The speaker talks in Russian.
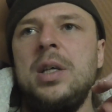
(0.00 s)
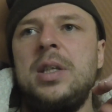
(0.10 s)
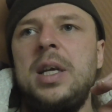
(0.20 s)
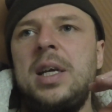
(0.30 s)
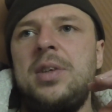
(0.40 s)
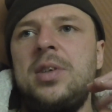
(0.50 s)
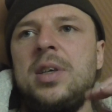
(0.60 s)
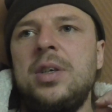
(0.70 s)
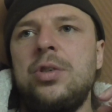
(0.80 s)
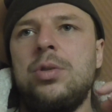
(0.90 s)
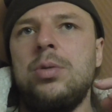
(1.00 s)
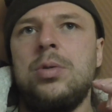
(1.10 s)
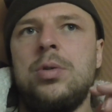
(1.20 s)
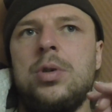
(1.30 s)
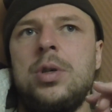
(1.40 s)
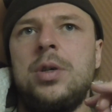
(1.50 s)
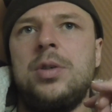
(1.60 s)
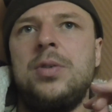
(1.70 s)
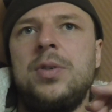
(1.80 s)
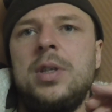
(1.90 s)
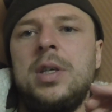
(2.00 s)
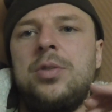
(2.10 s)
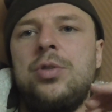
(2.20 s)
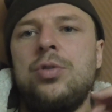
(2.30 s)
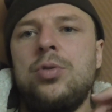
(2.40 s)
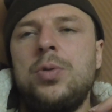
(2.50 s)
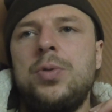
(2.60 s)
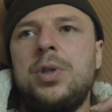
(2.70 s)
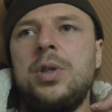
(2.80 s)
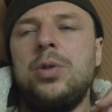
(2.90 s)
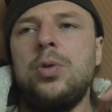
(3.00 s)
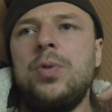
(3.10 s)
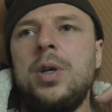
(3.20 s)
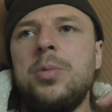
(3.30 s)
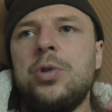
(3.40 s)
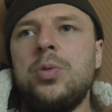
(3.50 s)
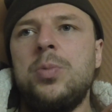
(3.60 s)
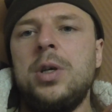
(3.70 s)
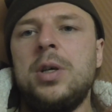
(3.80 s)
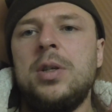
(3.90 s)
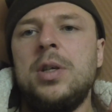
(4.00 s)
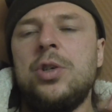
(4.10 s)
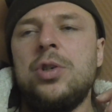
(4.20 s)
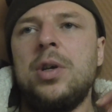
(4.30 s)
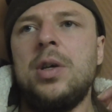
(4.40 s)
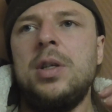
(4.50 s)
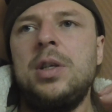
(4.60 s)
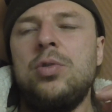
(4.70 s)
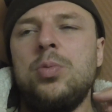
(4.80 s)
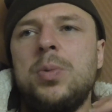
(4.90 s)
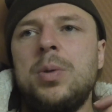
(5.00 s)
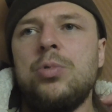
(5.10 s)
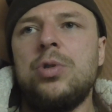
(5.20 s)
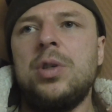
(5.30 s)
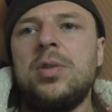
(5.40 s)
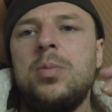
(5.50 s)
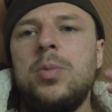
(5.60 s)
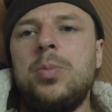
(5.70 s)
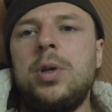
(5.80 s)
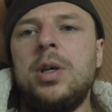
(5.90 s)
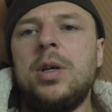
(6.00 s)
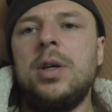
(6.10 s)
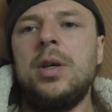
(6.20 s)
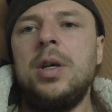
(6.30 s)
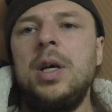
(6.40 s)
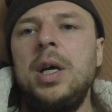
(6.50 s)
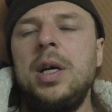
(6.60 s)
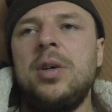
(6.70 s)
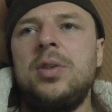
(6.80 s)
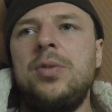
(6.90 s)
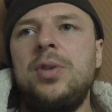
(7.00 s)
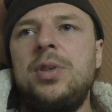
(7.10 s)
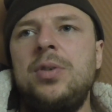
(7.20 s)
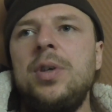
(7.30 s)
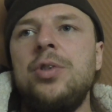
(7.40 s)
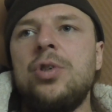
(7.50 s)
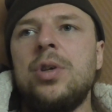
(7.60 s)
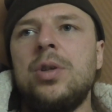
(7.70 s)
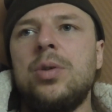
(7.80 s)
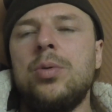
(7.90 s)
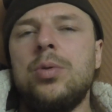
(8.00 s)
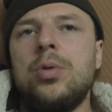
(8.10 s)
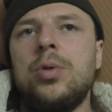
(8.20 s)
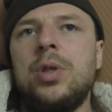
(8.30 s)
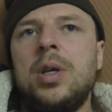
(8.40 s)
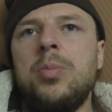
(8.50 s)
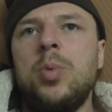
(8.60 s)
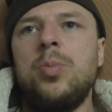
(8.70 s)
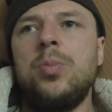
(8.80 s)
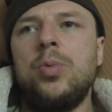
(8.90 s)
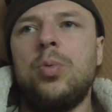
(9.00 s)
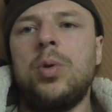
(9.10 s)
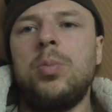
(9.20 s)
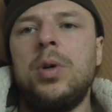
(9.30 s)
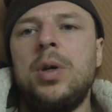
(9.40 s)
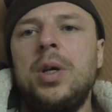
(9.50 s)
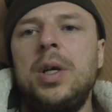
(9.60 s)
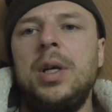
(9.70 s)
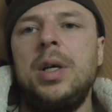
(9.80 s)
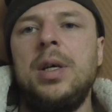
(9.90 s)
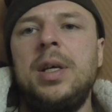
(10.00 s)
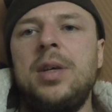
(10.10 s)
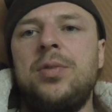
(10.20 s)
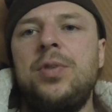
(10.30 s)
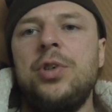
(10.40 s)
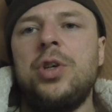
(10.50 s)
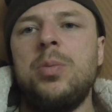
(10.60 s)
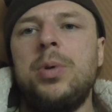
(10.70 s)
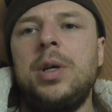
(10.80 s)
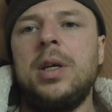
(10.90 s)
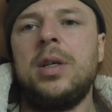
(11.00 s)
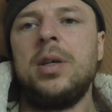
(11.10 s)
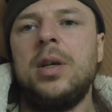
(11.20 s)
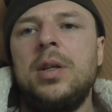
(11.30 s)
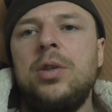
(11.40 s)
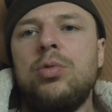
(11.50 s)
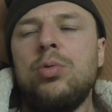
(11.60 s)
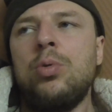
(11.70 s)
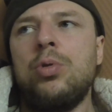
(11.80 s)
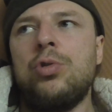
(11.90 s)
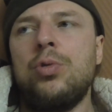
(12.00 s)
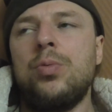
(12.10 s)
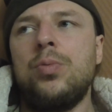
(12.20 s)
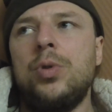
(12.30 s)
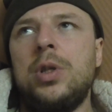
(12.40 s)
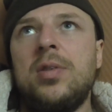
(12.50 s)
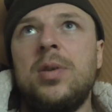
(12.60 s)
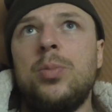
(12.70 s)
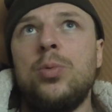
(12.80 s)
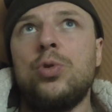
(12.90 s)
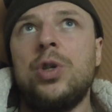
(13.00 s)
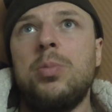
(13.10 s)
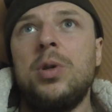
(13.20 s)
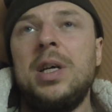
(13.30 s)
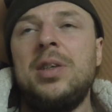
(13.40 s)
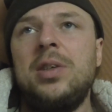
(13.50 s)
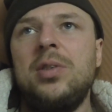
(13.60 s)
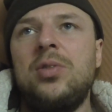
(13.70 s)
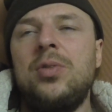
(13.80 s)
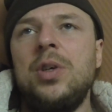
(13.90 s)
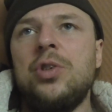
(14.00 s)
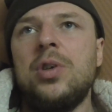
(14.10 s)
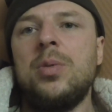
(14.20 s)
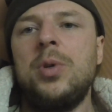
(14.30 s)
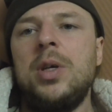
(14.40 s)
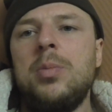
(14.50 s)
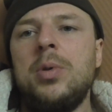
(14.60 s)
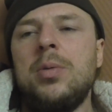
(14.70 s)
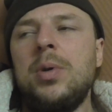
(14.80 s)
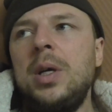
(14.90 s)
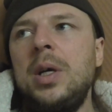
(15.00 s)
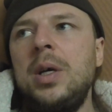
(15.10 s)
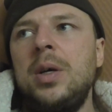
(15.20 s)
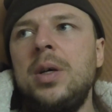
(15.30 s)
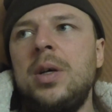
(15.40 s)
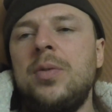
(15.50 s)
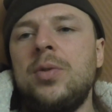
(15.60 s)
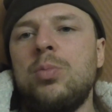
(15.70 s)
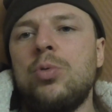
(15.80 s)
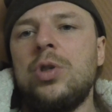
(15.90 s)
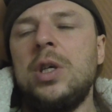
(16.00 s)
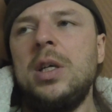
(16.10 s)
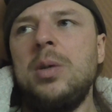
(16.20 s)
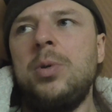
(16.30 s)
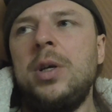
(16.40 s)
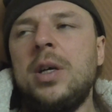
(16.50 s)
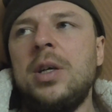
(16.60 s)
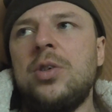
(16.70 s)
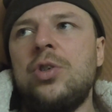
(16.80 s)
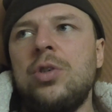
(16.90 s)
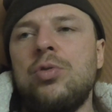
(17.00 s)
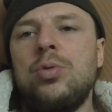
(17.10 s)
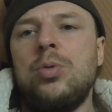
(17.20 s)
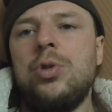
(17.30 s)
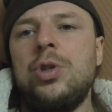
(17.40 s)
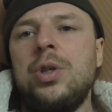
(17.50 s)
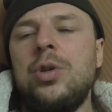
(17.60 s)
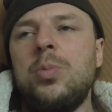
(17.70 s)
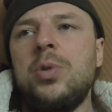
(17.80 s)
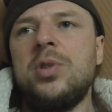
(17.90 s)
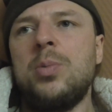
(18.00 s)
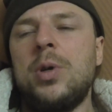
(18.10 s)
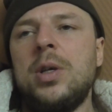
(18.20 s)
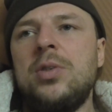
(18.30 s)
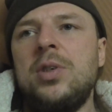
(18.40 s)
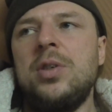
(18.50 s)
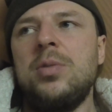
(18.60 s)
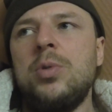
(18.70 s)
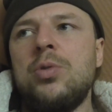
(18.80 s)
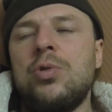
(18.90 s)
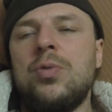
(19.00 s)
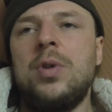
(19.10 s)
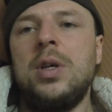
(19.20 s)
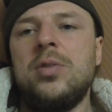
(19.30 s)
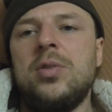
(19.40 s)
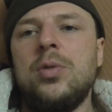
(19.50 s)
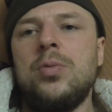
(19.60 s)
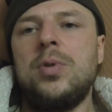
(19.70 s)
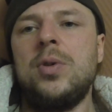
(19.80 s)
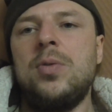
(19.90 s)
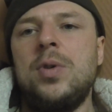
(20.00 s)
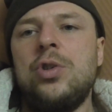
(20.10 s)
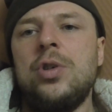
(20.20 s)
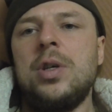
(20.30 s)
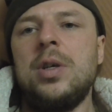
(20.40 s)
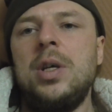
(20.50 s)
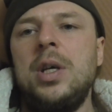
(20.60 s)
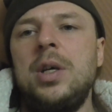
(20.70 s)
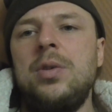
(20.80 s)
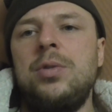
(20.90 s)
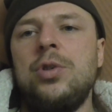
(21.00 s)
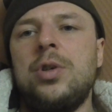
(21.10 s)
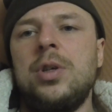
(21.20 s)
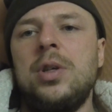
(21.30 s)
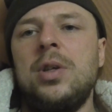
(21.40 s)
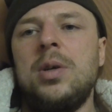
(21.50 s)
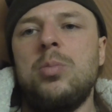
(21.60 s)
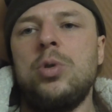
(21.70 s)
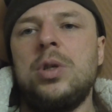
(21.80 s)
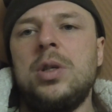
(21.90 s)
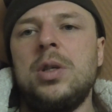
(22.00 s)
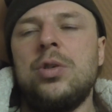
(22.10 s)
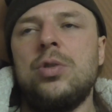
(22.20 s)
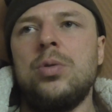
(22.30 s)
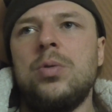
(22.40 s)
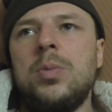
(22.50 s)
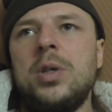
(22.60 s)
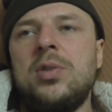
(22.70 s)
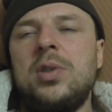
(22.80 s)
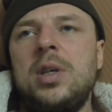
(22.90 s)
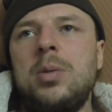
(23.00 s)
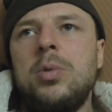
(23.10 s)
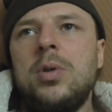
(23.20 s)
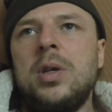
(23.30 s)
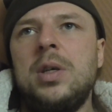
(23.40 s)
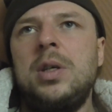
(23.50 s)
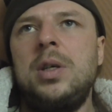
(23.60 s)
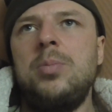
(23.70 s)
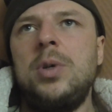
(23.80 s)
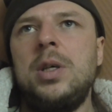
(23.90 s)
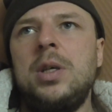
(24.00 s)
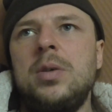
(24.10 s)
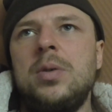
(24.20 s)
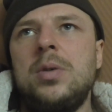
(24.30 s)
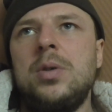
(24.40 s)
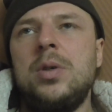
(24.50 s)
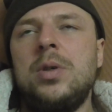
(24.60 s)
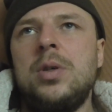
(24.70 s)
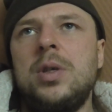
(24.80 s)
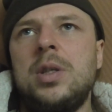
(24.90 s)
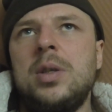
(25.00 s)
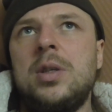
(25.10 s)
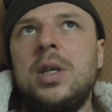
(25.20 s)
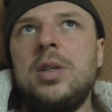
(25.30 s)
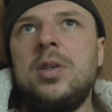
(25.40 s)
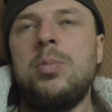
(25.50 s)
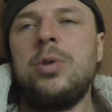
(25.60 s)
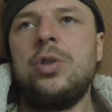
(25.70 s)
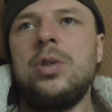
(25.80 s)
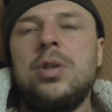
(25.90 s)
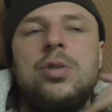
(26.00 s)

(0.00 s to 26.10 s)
Третье, что 19 часов это не то время, чтобы ехать дальше на границу, потому что если бы мы приехали к 9 вечера, то там, ну, как бы, есть фишка приехать на границу ночью. Вот если бы уже было 11 вечера, меня бы э, возбуждало приехать к часу ночи, ее быстро пролететь и быть уже в Греции. Но в 9 вечера фишка это не работает, так что мазы не было, и мы, э, это третья причина,